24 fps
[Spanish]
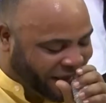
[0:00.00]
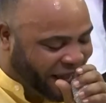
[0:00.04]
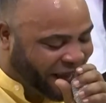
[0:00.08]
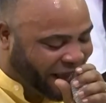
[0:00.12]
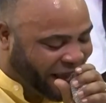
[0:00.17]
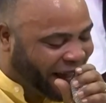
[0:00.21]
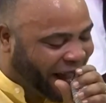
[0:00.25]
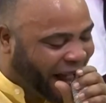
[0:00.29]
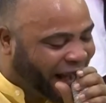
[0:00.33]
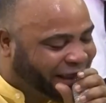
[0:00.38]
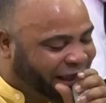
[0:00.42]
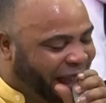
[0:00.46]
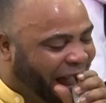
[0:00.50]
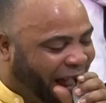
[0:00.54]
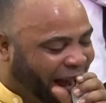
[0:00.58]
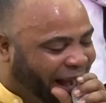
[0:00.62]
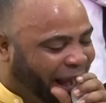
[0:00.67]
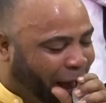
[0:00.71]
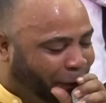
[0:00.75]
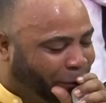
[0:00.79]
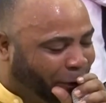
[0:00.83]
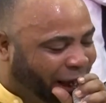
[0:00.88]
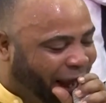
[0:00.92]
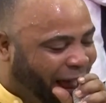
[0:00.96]
lleguen. Alguien
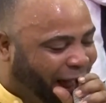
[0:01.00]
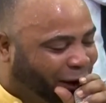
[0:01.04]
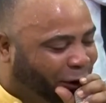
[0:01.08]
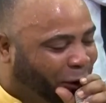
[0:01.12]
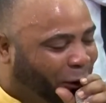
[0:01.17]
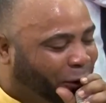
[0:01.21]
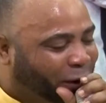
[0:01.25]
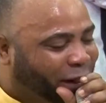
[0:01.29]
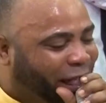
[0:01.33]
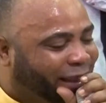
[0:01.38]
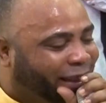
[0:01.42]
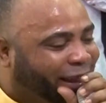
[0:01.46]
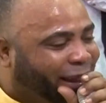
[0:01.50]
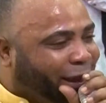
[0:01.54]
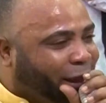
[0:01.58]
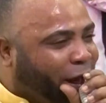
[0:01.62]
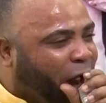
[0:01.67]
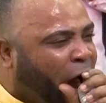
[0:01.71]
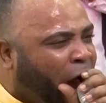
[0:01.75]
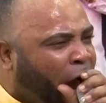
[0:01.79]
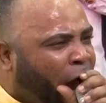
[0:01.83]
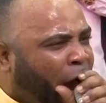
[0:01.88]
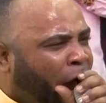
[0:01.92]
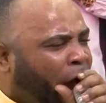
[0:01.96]
alabe la gloria de
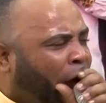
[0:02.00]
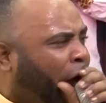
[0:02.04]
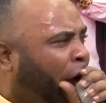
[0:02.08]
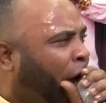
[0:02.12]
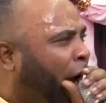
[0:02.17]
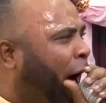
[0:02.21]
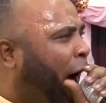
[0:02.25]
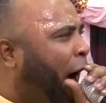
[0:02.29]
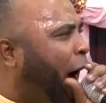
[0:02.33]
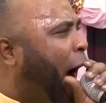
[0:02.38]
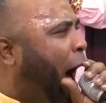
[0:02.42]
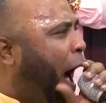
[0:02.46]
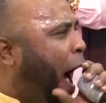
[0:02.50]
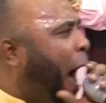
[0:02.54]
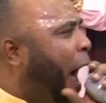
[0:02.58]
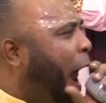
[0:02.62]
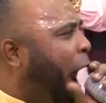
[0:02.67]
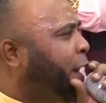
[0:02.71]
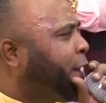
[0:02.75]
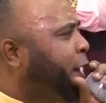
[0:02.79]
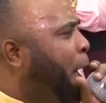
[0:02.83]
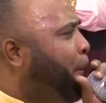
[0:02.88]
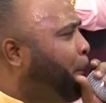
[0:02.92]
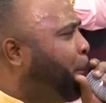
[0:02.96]
Dios.
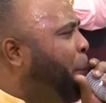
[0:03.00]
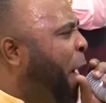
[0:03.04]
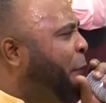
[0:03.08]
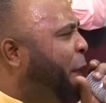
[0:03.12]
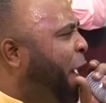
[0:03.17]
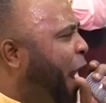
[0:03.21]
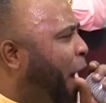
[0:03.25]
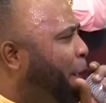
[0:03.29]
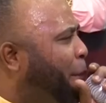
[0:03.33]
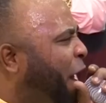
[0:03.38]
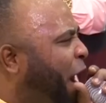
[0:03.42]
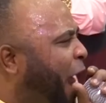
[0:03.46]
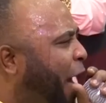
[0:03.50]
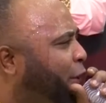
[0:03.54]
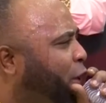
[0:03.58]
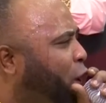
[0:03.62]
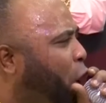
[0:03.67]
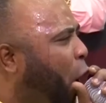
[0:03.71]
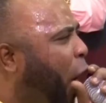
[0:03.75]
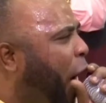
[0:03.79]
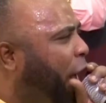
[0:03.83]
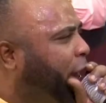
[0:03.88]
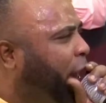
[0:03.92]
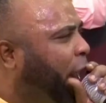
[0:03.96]
alguien puede alabar a
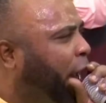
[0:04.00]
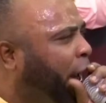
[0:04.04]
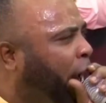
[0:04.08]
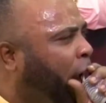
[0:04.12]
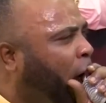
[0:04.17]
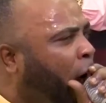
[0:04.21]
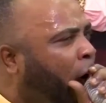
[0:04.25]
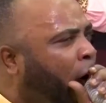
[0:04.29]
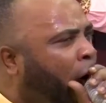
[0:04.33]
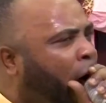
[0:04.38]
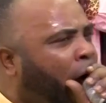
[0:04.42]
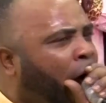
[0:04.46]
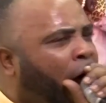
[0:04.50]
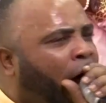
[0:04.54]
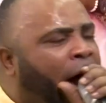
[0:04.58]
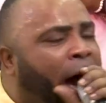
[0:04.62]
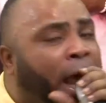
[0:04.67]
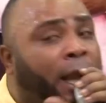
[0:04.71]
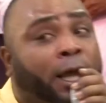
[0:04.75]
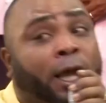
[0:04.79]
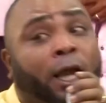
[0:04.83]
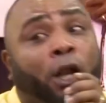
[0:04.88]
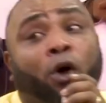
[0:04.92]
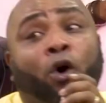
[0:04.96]
Dios aquí.
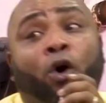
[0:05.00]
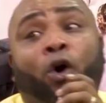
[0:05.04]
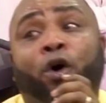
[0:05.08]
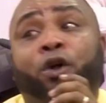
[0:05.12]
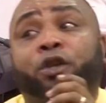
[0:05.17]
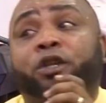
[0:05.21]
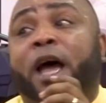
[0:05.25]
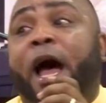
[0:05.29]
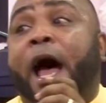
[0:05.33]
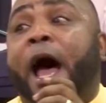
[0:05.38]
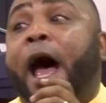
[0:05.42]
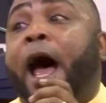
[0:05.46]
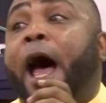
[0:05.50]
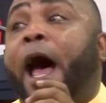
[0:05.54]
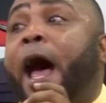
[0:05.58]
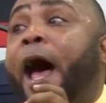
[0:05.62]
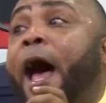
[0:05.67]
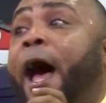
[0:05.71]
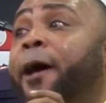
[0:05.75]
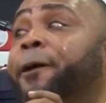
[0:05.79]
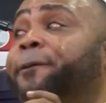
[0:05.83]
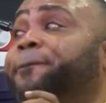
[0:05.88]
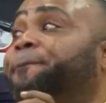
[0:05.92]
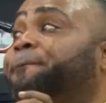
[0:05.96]

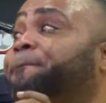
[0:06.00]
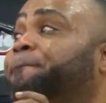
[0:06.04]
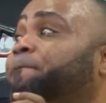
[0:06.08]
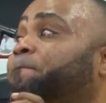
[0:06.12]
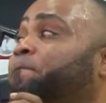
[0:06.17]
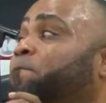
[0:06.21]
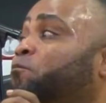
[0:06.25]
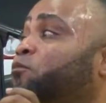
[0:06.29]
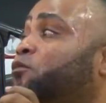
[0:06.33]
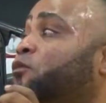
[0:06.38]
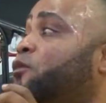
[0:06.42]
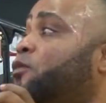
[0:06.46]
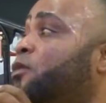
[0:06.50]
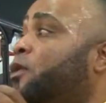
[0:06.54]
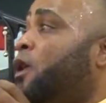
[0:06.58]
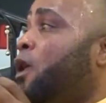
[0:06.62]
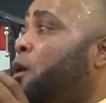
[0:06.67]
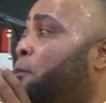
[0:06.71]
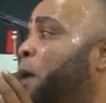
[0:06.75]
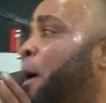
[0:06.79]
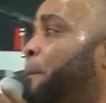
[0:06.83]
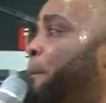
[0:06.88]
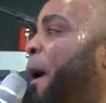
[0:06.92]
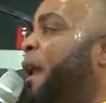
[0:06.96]
Aleluya.
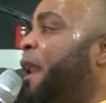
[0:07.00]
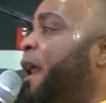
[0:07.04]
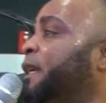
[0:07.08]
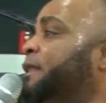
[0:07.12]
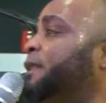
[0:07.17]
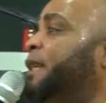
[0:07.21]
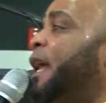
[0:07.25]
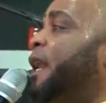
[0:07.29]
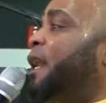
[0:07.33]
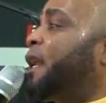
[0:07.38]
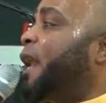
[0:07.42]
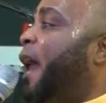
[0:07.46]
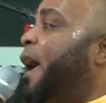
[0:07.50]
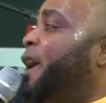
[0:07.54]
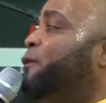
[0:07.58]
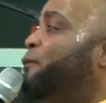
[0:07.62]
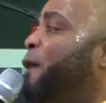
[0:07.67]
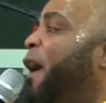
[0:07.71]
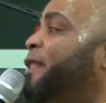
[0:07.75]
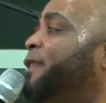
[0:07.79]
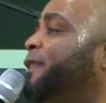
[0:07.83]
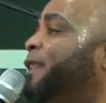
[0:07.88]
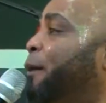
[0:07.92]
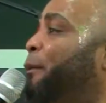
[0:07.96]
Me parece el Rey
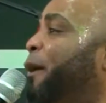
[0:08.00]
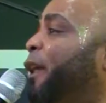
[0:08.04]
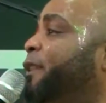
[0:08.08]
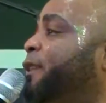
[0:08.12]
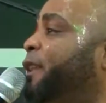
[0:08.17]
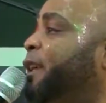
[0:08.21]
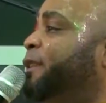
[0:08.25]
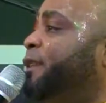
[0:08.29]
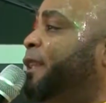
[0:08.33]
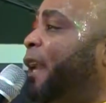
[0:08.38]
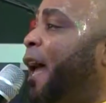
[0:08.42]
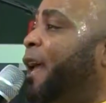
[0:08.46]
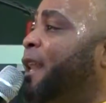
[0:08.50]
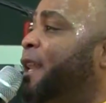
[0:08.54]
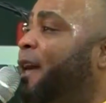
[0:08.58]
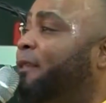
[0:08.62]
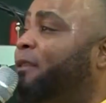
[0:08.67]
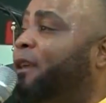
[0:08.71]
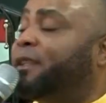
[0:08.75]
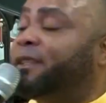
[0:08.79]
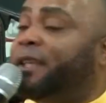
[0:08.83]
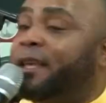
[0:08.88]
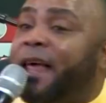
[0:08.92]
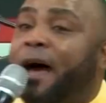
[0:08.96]
2023 y le
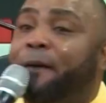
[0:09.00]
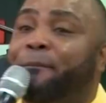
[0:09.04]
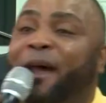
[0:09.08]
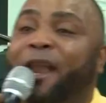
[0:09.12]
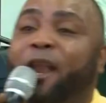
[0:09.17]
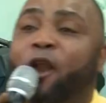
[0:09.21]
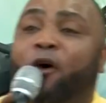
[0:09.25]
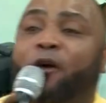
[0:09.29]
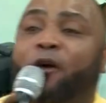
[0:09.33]
dice, dame el